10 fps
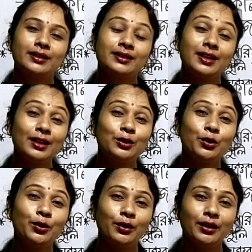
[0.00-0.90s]

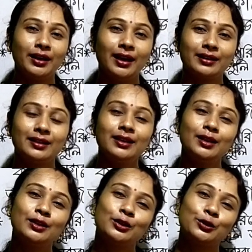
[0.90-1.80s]
স্নিগ্ধ একটা
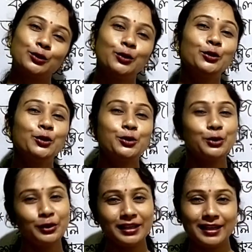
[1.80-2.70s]

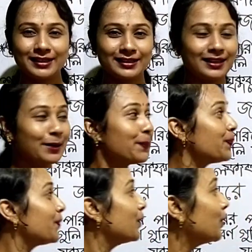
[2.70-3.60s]
সৌন্দর্য নিয়ে আসে
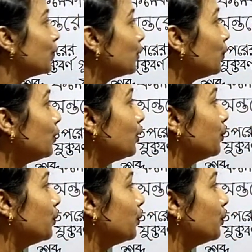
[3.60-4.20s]
তো